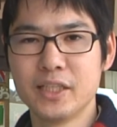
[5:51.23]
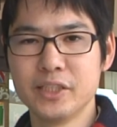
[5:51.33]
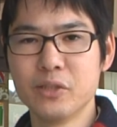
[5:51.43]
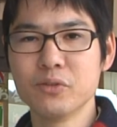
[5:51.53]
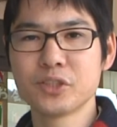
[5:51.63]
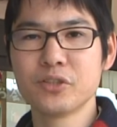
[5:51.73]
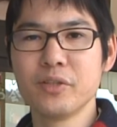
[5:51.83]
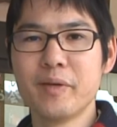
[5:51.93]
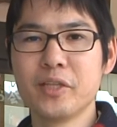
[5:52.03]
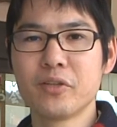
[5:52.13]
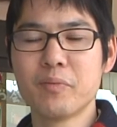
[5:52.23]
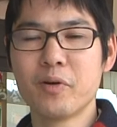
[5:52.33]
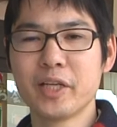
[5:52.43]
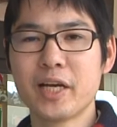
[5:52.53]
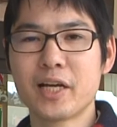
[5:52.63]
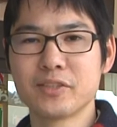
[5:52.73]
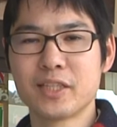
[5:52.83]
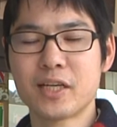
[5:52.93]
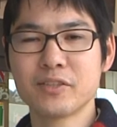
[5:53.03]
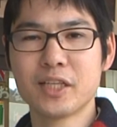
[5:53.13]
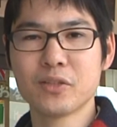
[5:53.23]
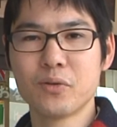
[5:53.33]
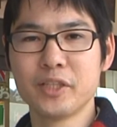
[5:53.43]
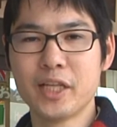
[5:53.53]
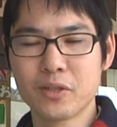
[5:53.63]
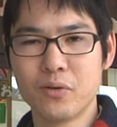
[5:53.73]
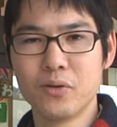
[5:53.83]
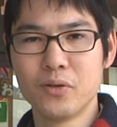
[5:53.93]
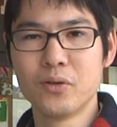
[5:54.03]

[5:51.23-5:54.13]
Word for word: 日本酒のイベントで盛り上がる酒蔵通りなど